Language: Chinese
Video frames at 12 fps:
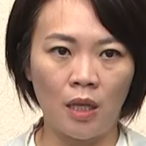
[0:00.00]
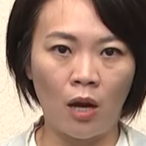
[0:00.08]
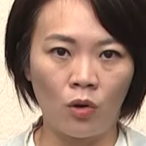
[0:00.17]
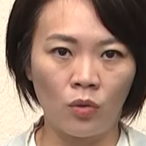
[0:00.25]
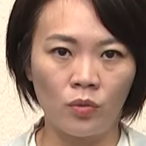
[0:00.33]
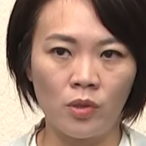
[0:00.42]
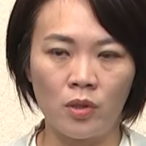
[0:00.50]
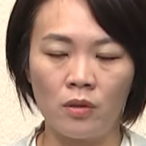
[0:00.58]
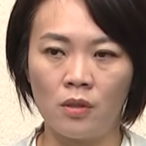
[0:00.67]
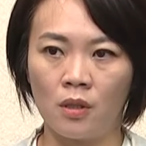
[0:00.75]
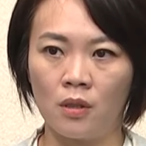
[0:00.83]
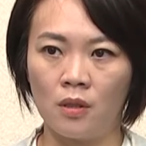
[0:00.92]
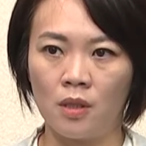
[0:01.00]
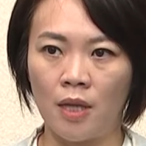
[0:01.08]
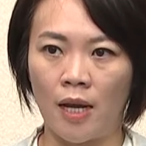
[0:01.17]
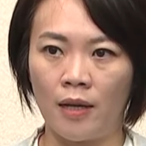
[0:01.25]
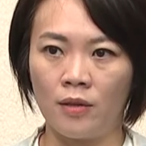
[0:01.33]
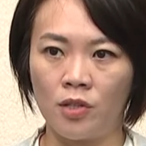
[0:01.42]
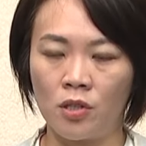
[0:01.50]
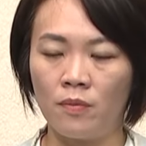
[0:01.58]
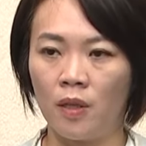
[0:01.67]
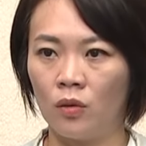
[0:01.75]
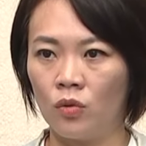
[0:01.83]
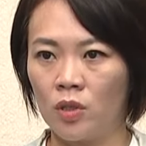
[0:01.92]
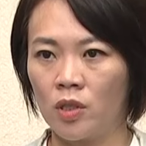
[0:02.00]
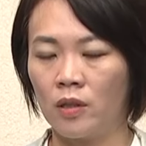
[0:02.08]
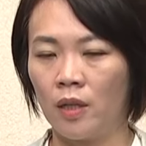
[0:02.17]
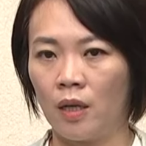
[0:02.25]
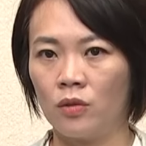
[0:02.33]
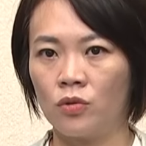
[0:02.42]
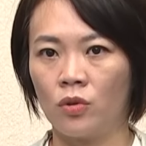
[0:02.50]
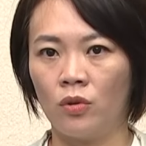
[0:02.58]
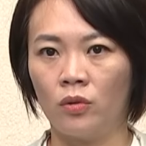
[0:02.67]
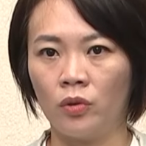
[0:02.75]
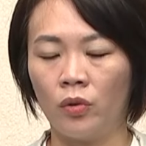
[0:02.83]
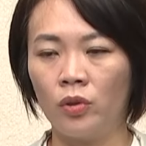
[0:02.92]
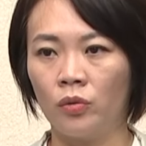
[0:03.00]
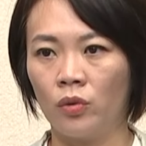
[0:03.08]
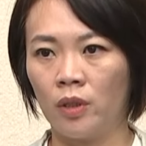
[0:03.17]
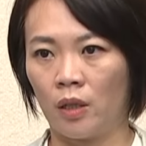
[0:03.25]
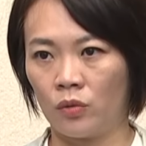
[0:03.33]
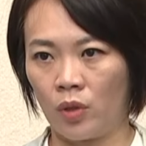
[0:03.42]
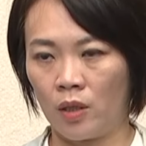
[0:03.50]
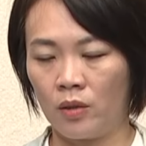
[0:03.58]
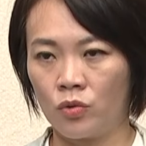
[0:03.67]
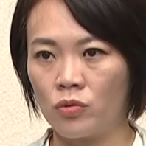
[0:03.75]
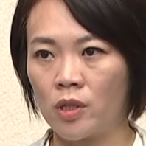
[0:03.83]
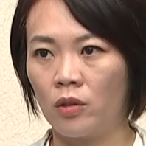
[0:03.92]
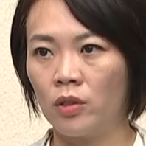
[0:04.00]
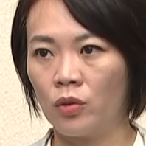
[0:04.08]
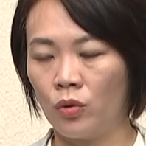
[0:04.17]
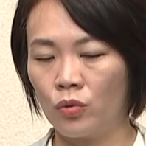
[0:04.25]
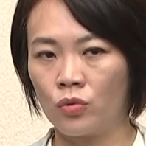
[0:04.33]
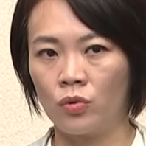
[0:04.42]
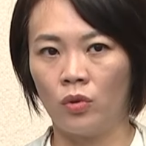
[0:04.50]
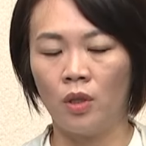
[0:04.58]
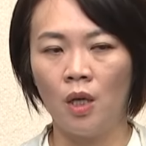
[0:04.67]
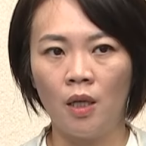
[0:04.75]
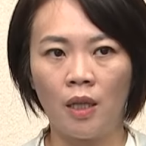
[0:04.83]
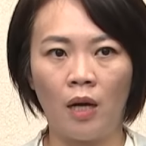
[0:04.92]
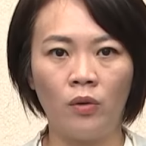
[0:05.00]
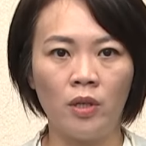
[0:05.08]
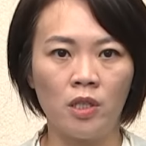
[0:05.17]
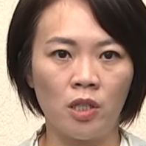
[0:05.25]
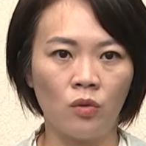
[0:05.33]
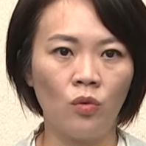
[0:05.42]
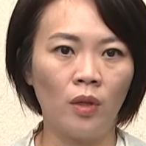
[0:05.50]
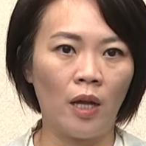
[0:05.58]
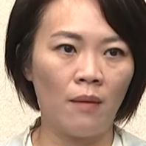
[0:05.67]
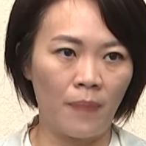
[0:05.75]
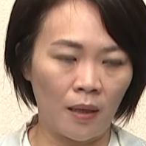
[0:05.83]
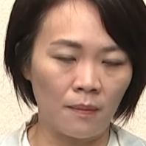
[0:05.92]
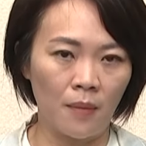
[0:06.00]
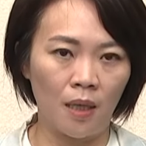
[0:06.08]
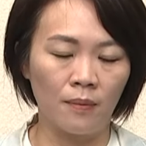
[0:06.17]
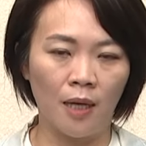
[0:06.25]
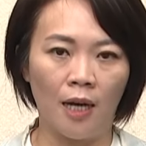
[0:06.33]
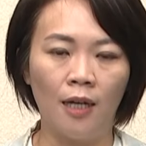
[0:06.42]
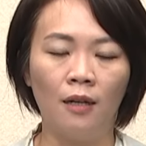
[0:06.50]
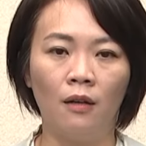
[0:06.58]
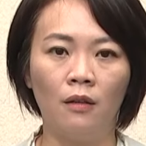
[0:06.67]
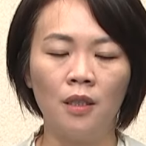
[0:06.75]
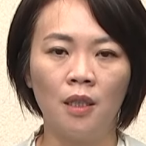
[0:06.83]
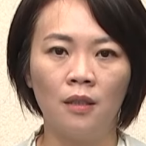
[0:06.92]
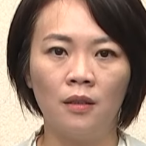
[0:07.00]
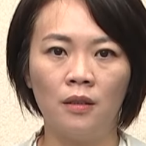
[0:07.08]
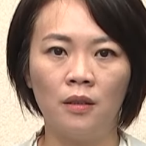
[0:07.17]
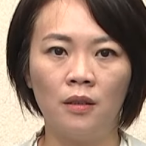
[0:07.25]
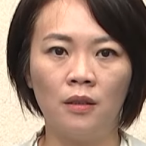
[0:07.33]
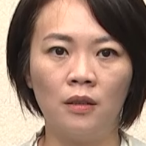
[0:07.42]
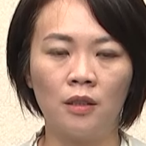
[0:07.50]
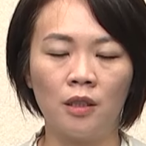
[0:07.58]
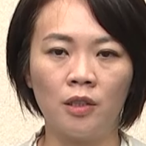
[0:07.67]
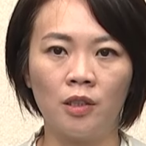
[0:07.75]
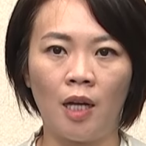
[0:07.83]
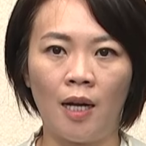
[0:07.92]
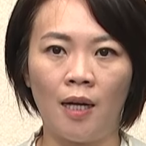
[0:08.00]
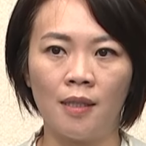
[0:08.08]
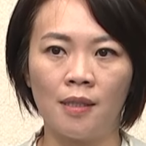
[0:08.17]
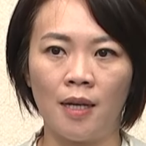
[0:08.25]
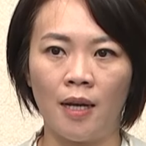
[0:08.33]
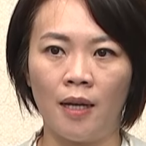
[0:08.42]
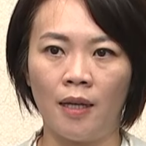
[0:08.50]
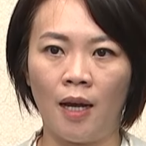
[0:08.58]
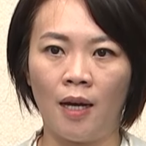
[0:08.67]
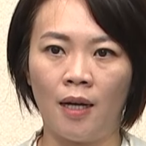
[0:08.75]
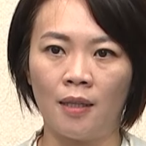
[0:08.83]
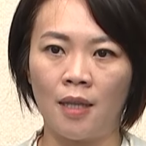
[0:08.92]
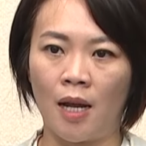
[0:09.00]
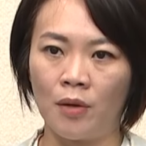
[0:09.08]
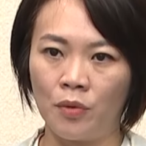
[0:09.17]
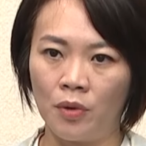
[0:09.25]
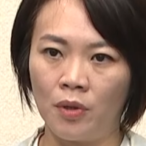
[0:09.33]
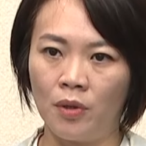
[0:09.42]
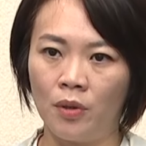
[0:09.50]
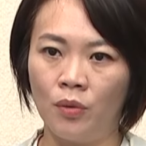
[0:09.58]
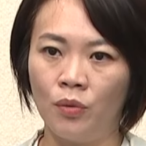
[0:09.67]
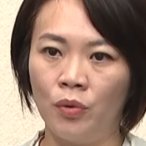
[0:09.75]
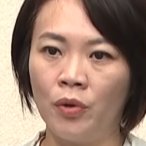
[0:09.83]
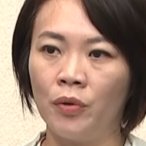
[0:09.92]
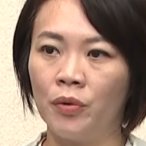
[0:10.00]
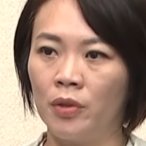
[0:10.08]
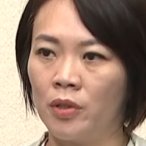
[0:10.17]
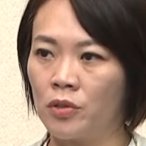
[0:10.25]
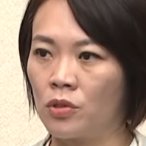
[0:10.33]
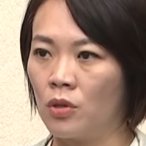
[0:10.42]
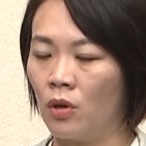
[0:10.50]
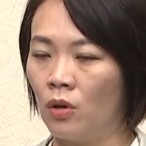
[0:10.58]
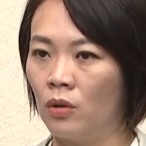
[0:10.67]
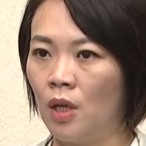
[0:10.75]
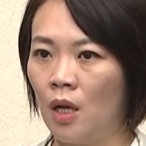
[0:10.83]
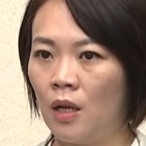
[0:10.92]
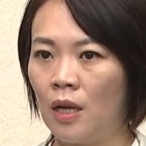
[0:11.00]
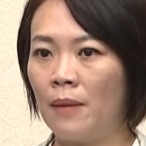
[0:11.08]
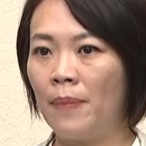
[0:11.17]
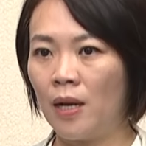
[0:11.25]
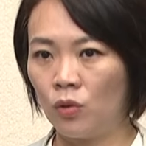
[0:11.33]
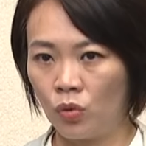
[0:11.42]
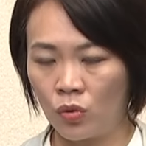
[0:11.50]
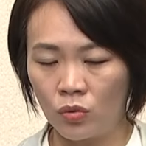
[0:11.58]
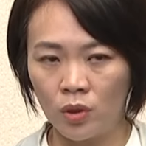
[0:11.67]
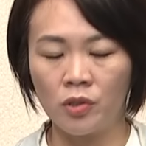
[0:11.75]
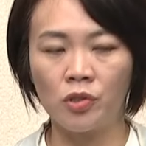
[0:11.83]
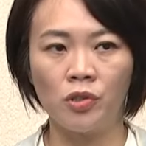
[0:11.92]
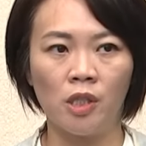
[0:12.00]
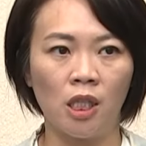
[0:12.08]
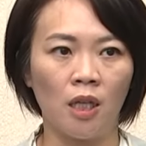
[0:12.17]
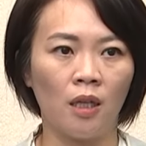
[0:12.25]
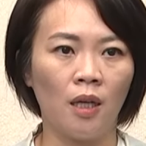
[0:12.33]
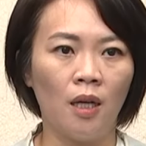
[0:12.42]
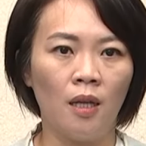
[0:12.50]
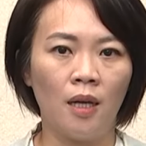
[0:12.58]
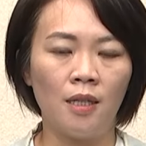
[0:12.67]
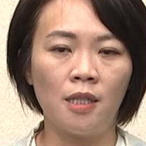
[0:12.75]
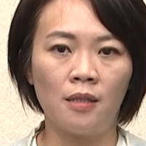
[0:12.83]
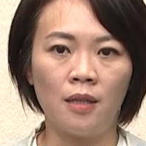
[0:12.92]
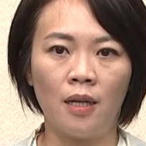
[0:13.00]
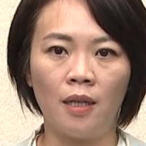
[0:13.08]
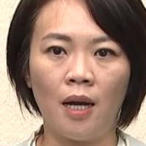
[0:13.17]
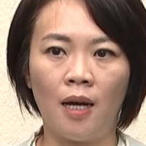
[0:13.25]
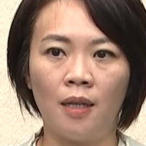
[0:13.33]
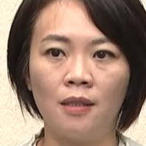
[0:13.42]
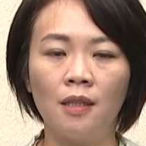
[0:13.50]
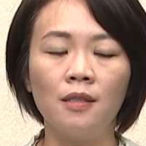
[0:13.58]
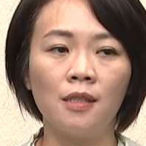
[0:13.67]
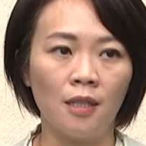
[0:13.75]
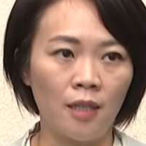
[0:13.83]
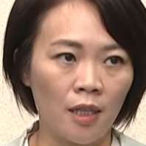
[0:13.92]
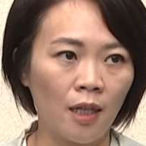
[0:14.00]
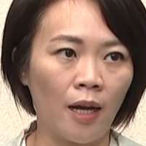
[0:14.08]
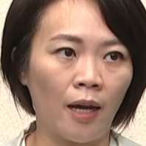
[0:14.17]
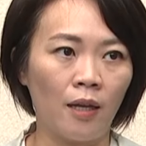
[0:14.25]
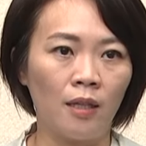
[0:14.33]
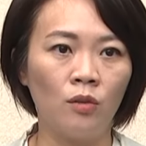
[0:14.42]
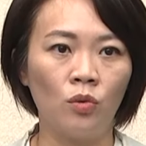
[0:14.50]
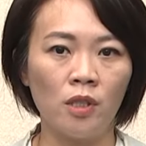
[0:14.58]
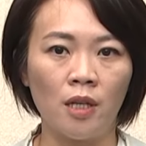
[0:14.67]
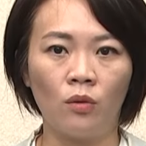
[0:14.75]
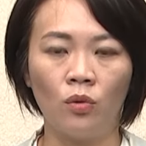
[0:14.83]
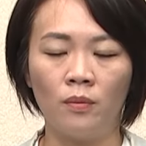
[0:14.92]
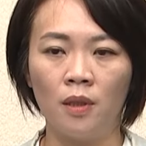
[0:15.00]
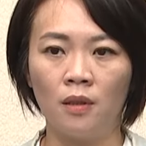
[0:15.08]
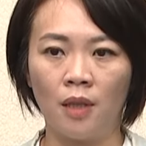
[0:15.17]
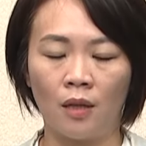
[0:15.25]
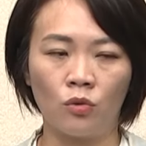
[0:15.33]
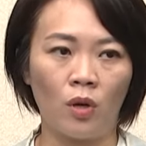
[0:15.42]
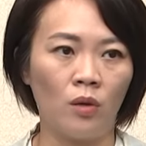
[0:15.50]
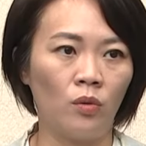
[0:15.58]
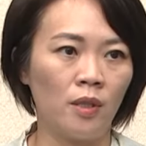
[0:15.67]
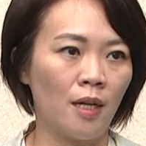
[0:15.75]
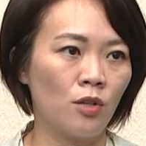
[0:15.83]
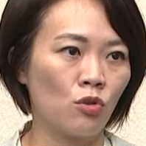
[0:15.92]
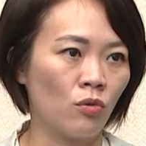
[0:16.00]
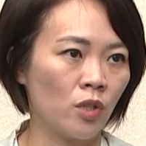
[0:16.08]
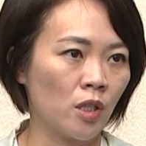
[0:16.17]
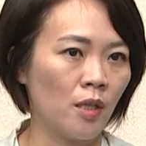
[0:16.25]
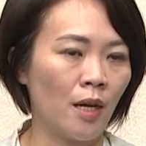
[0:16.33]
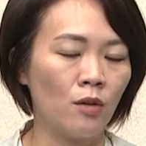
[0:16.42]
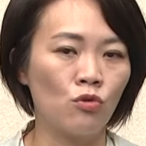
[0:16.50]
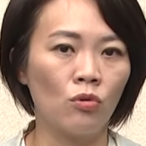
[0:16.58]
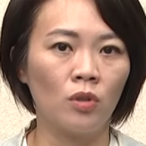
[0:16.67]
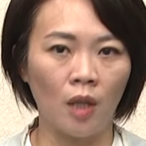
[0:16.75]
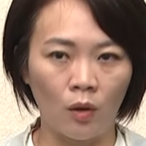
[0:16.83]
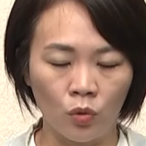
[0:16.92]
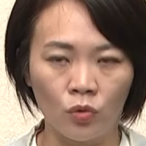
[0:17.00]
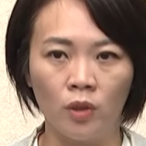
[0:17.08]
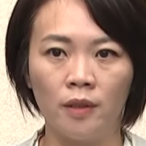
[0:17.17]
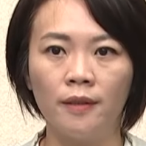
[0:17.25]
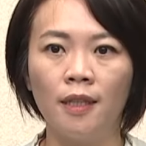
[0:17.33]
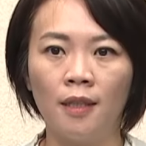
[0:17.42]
要。这个在治病的过程当中，有很多党团总招的工作，他会请我来帮忙啦。哦，那这是他在他大约五六月的时候来拜托我的事情，但现在他人已经离开，那我想我们党团会再重新来做讨论。